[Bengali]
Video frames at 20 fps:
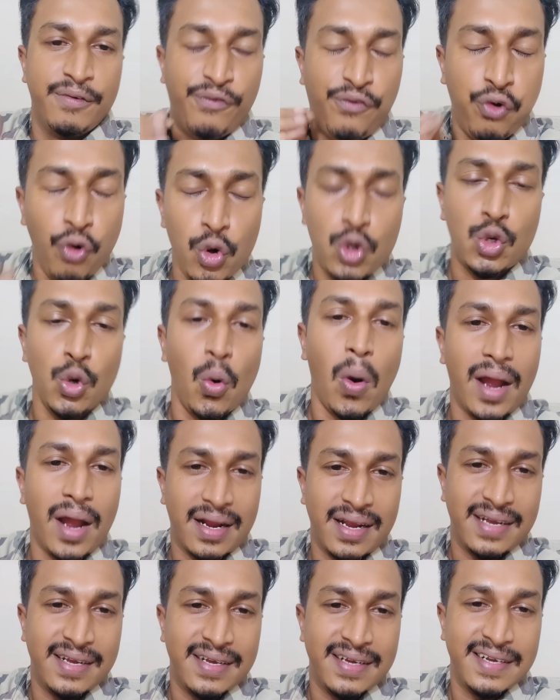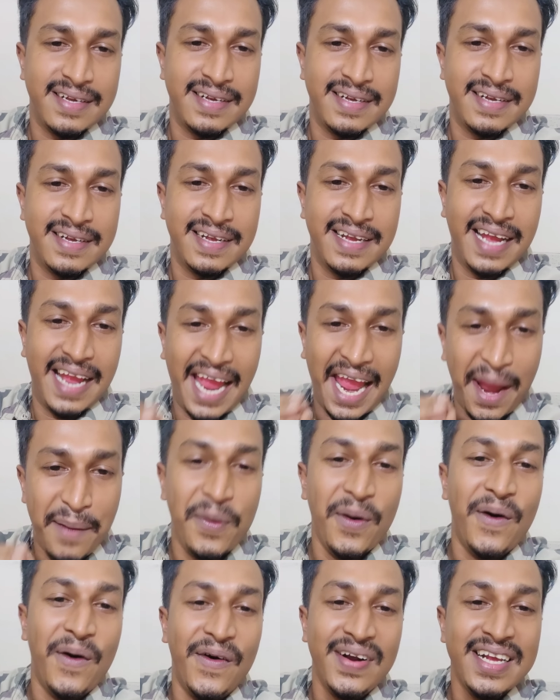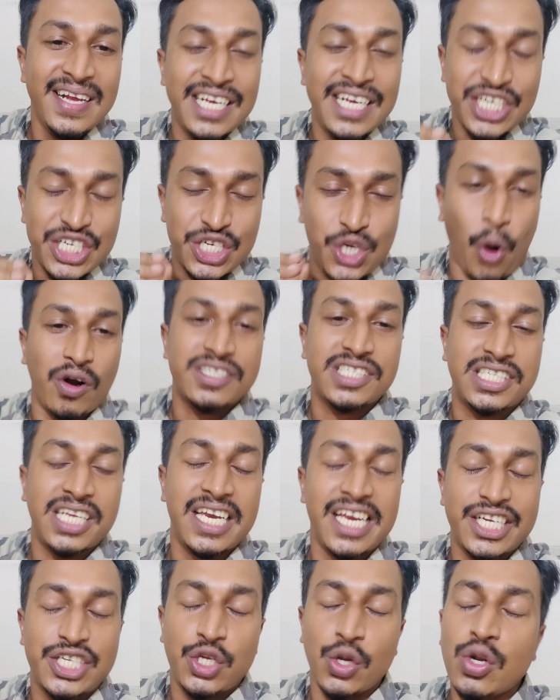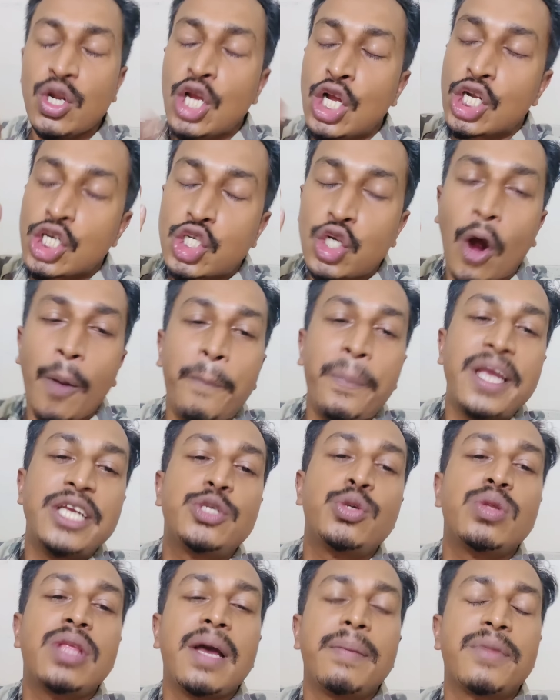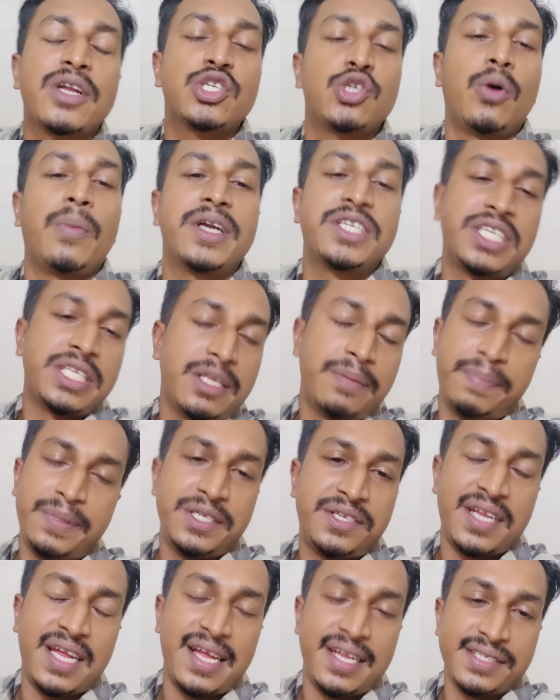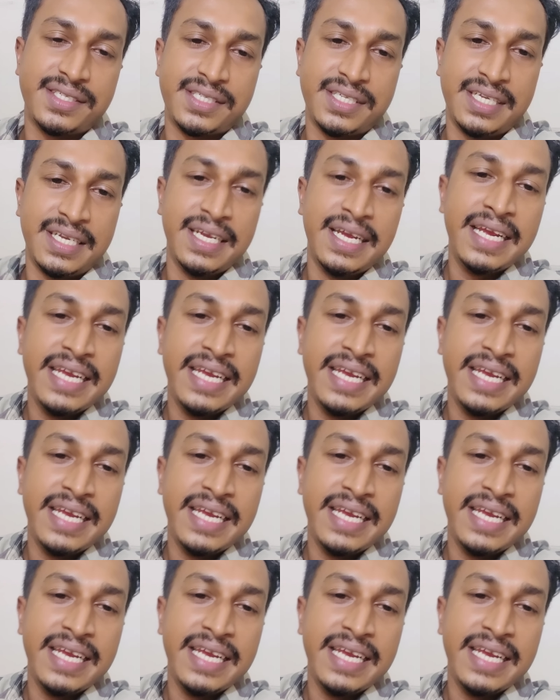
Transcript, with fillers: ফুটওয়ার্ক এবং শর্ট সিলেকশন সব কিছুতে আমরা সবার চেয়ে পিছিয়ে আসি